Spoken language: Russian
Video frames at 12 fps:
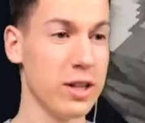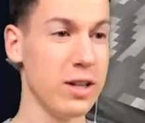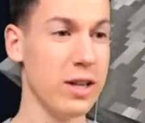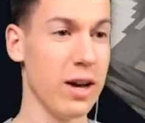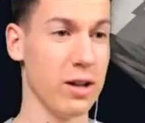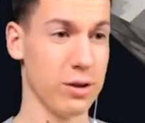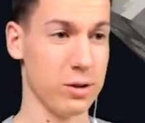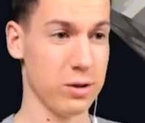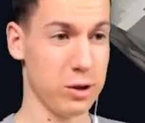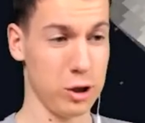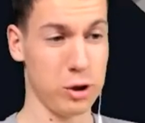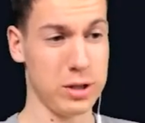ты делал?
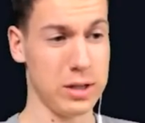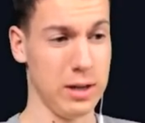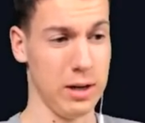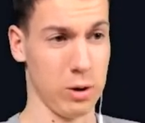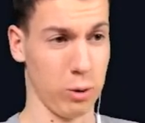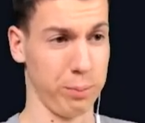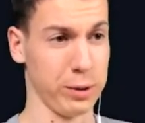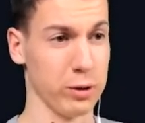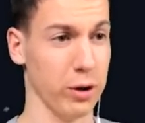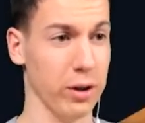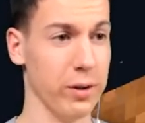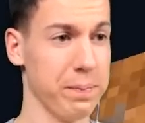Ты что сделал,
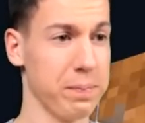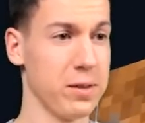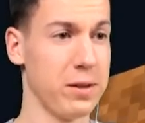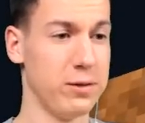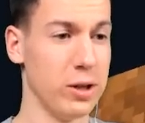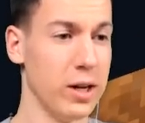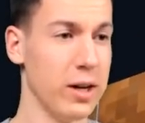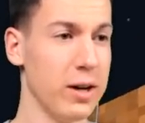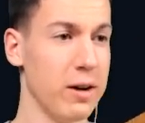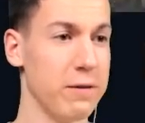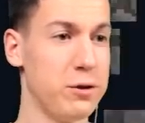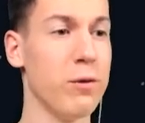Купидон? Ты все,
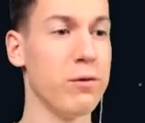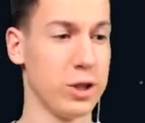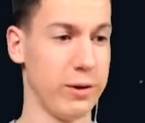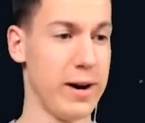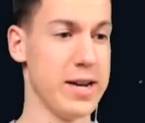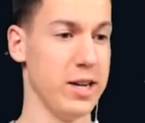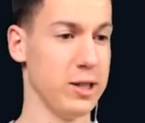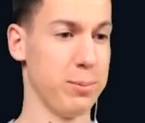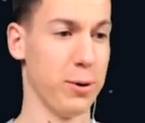все выживание